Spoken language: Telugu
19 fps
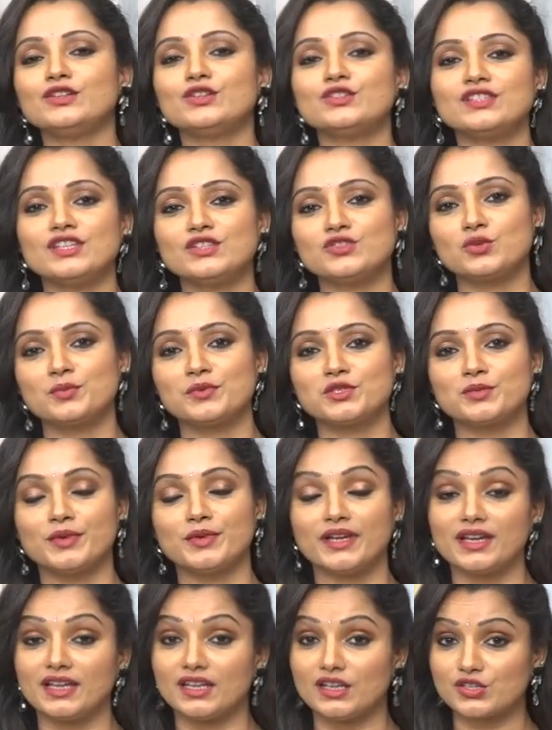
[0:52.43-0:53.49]
ఈ రోజు నేను చూపించబోయే
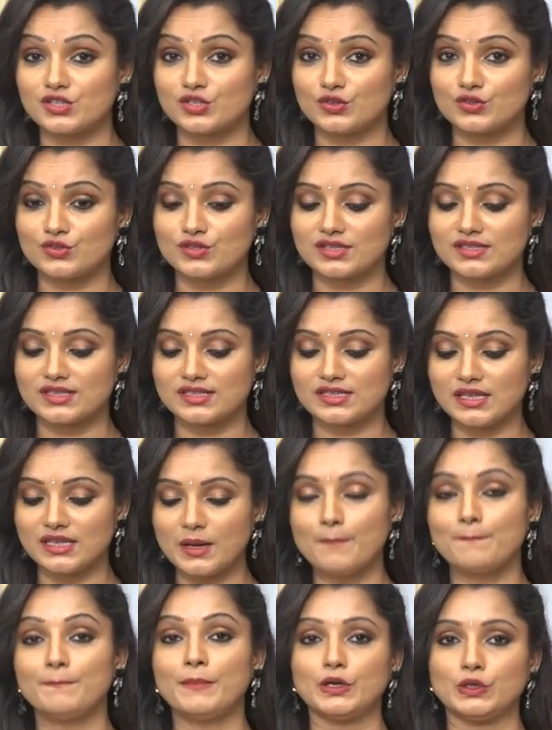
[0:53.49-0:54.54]
కలెక్షన్ వచ్చేసి
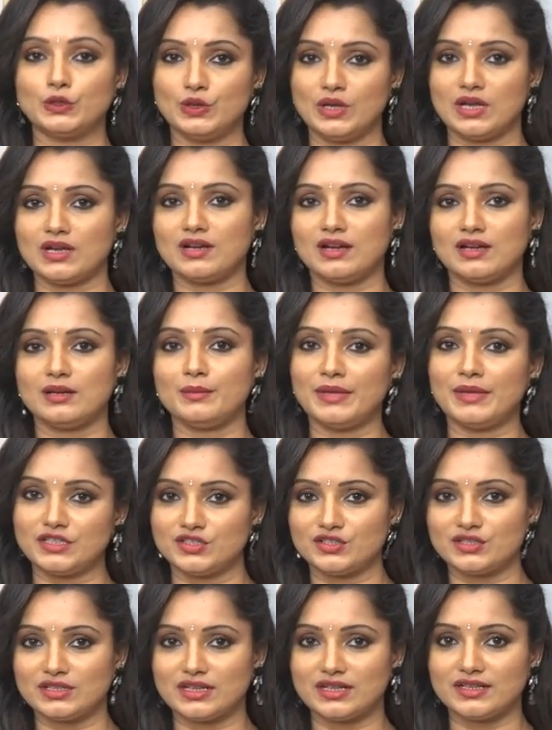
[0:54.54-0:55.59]
పట్టు లంగాల
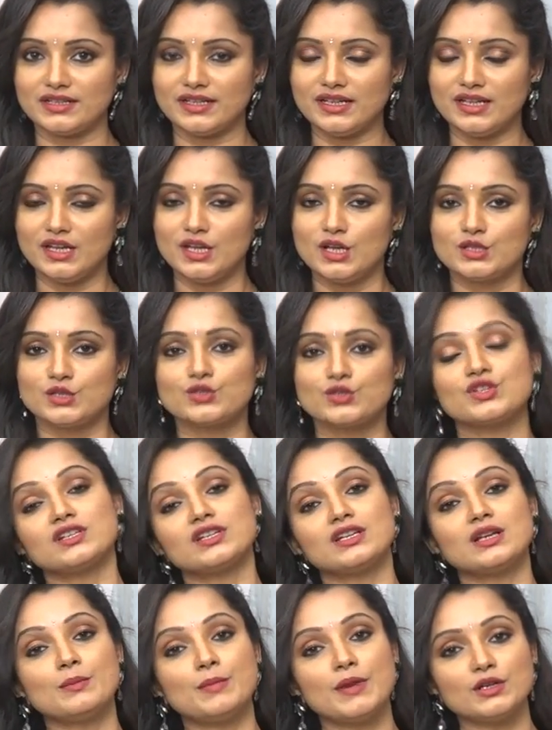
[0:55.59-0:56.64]
మెటీరియల్ అండి సో
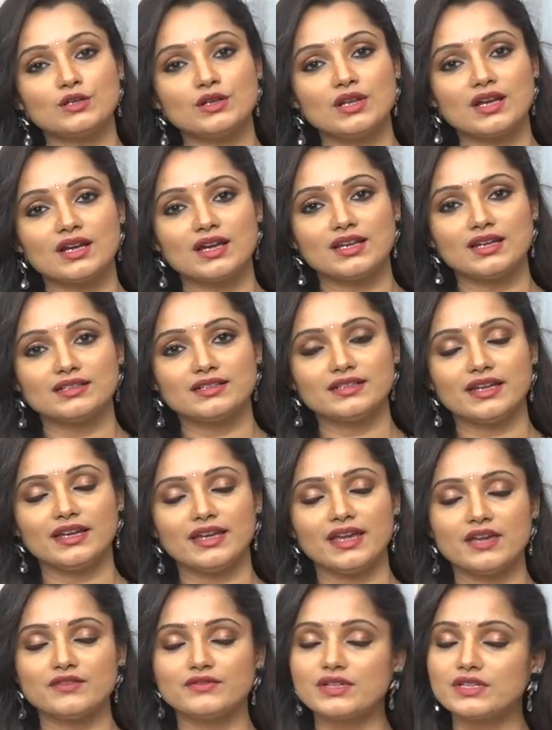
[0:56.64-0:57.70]
జనరల్ గా పట్టు లంగాలంటే
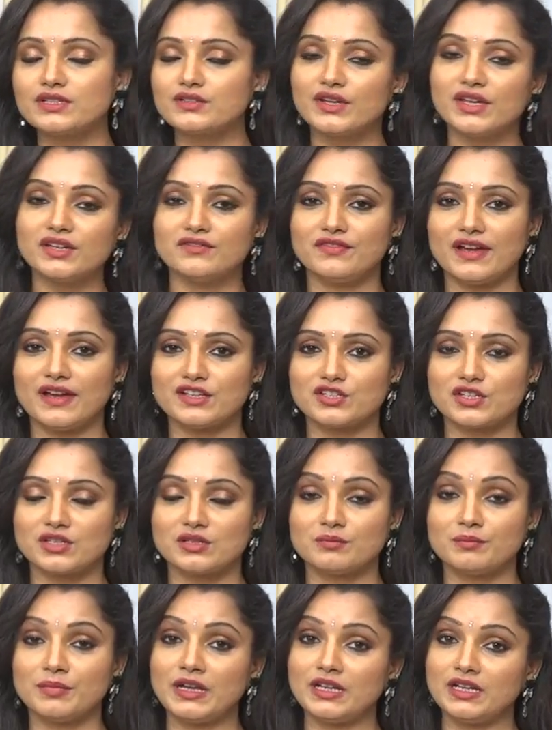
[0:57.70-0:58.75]
ఎవర్ గ్రీన్ ఫ్యాషన్
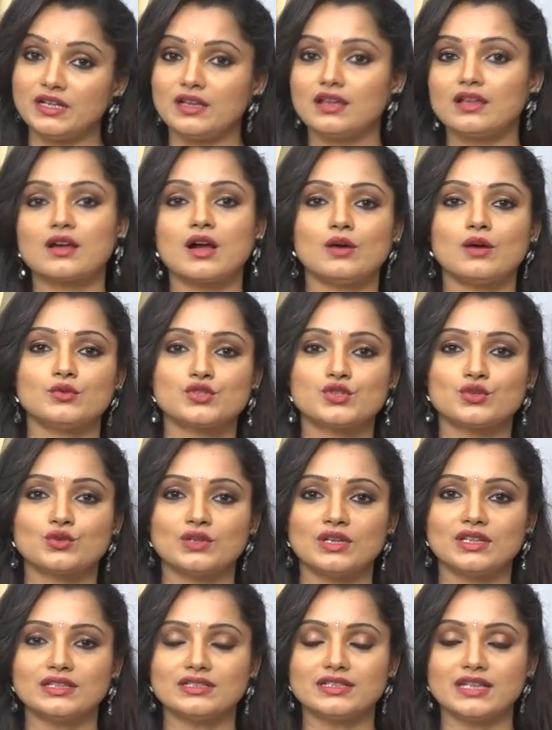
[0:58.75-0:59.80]
పెళ్లిళ్ళ కావచ్చు
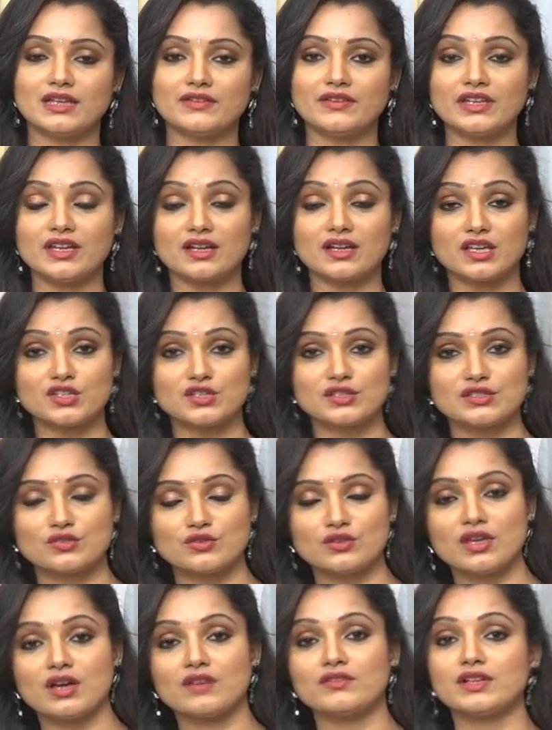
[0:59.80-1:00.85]
లేదంటే ఏవైనా అకేషన్స్
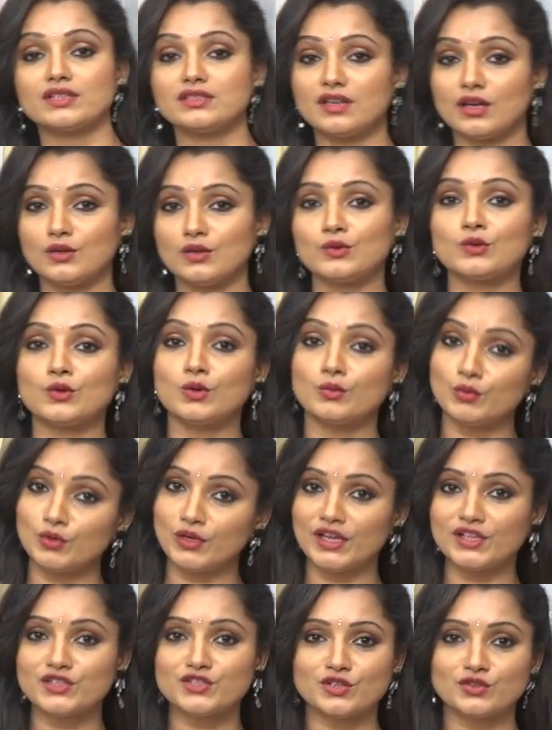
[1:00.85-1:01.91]
ఉన్న వ్రతాలు నోములు
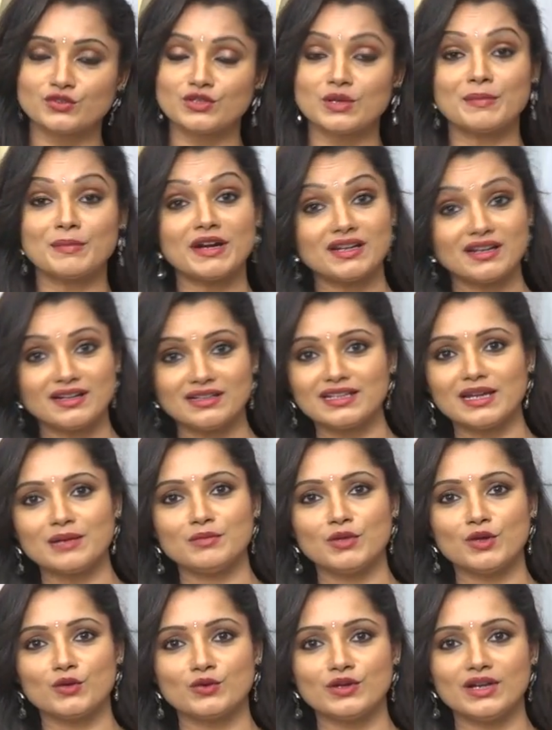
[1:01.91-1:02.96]
ఏం జరుగుతున్నా పండుగల
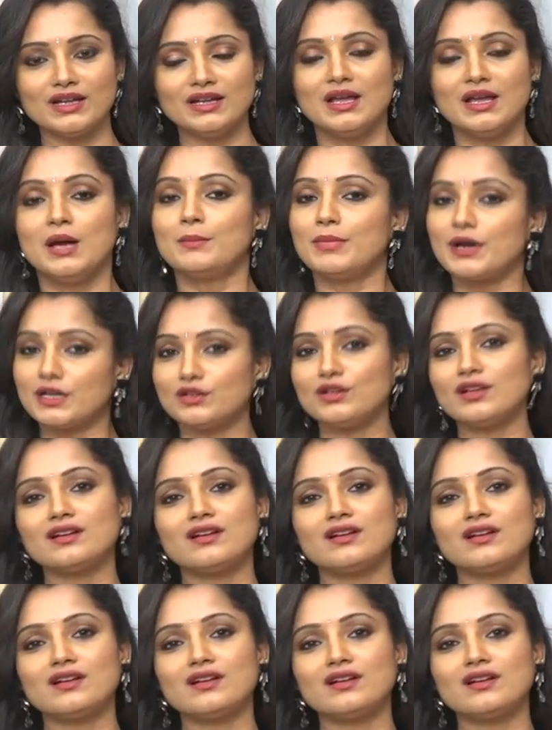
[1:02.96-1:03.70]
టైంలో కూడా పట్టు